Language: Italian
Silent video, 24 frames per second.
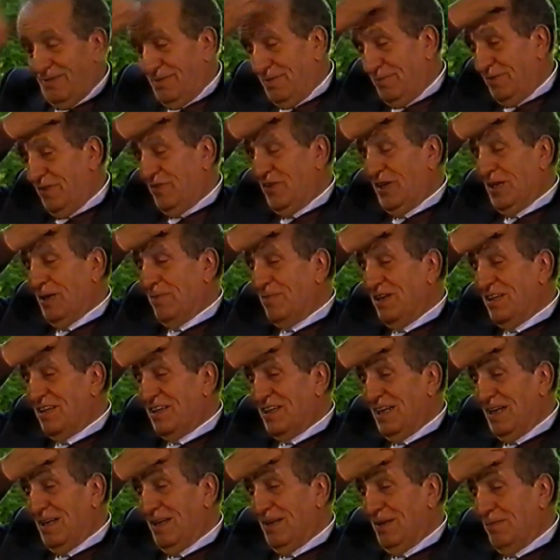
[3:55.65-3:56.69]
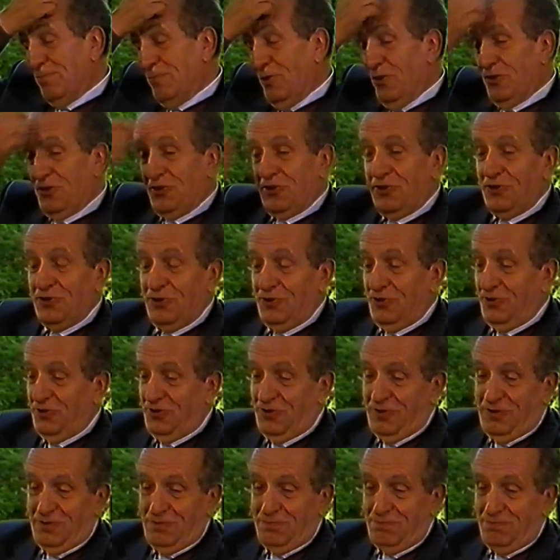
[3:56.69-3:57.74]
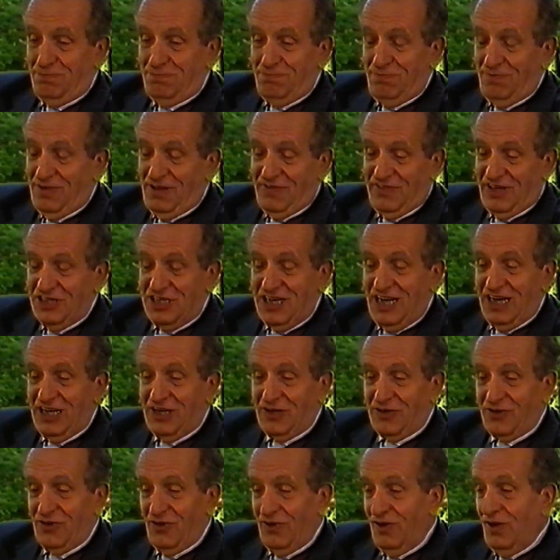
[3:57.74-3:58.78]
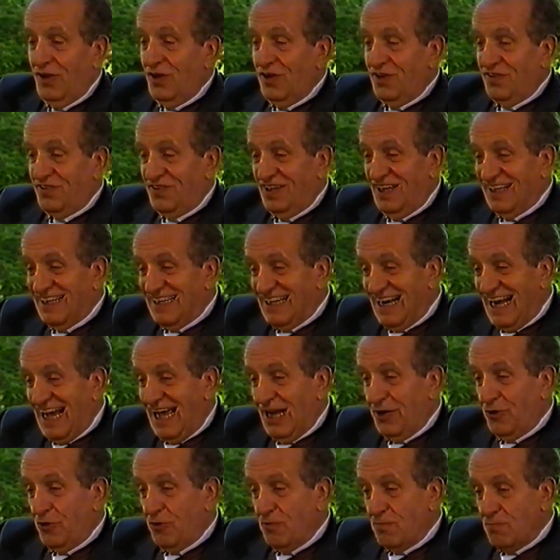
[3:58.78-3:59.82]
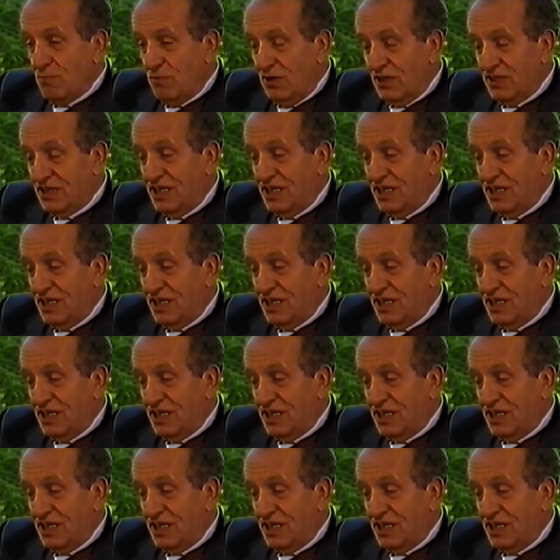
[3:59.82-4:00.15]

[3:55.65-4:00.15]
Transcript: mi viene a mente il motto evangelico, se il, non, il,